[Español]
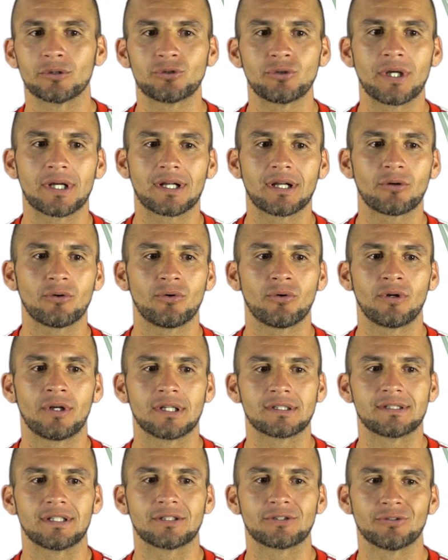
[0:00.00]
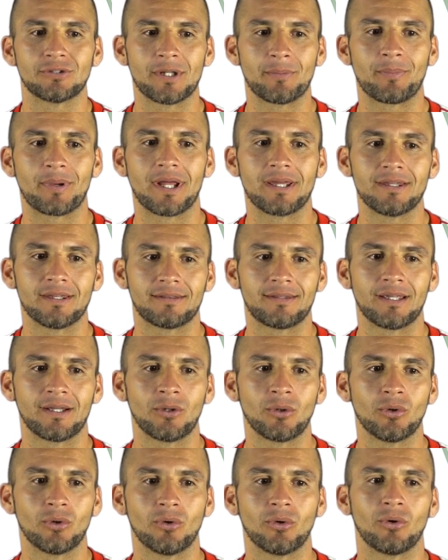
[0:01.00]
no estoy acá con la selección de playa
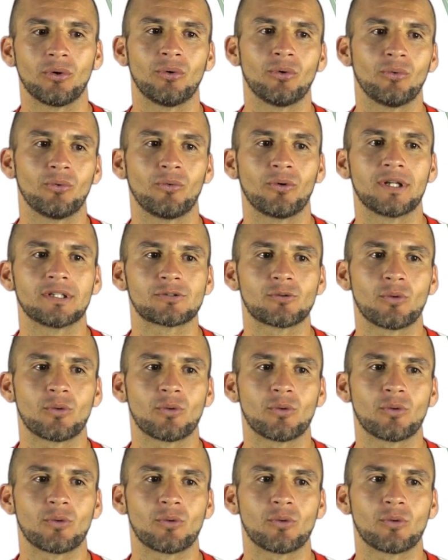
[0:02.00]
tengo una